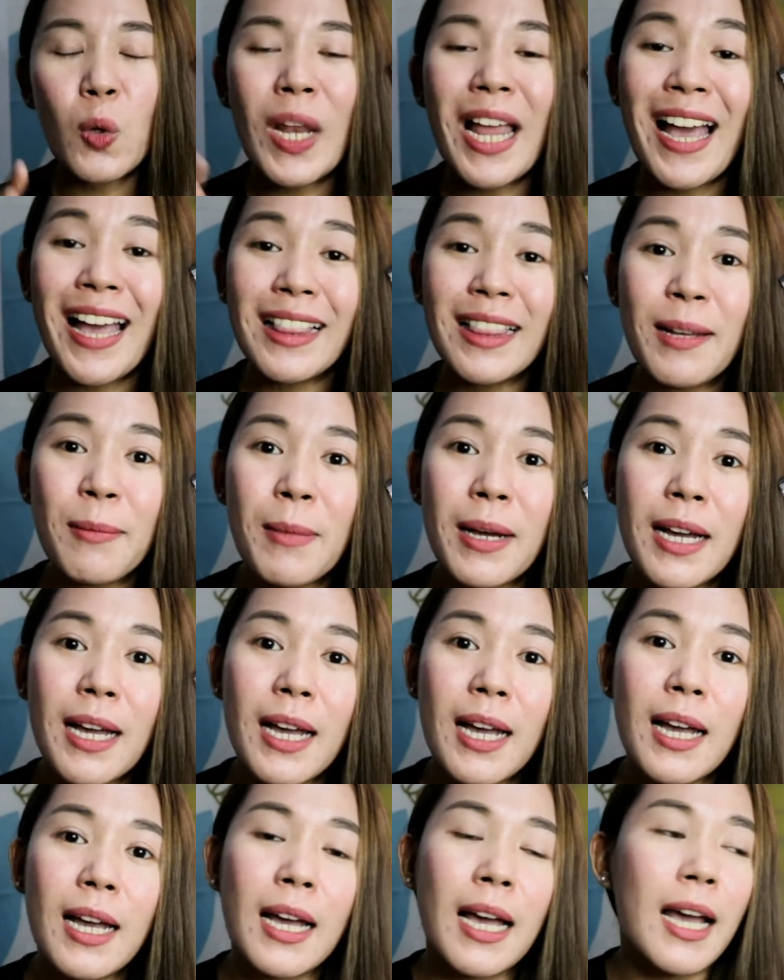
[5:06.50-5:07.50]
So lahat ng
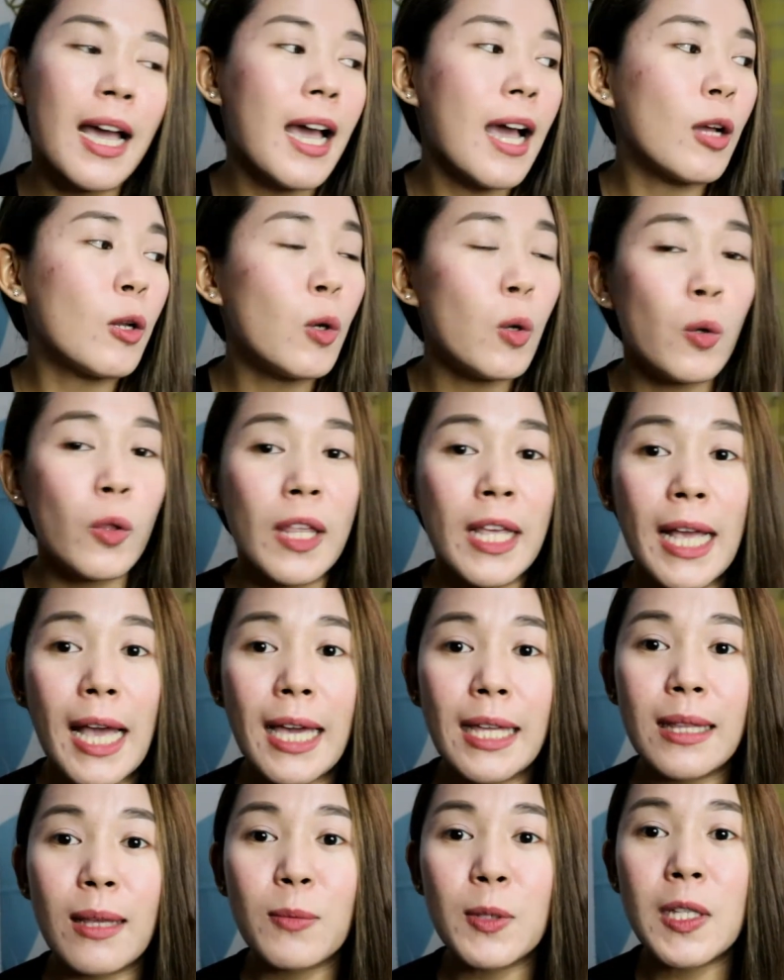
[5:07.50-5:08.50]
mga clothing
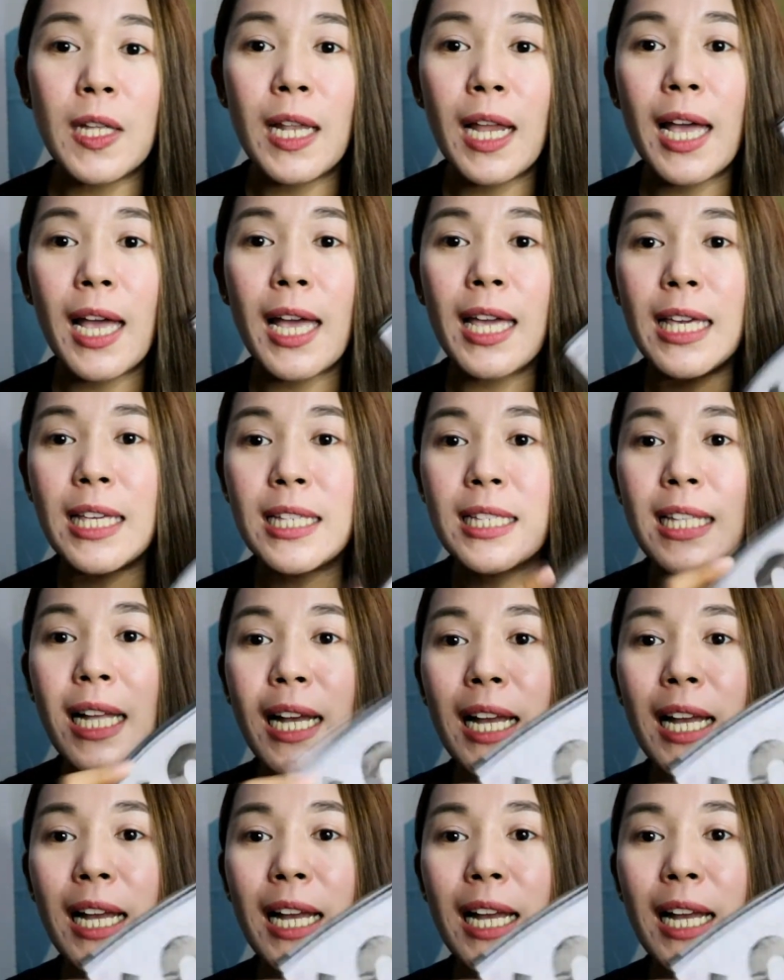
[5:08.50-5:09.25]
items nila is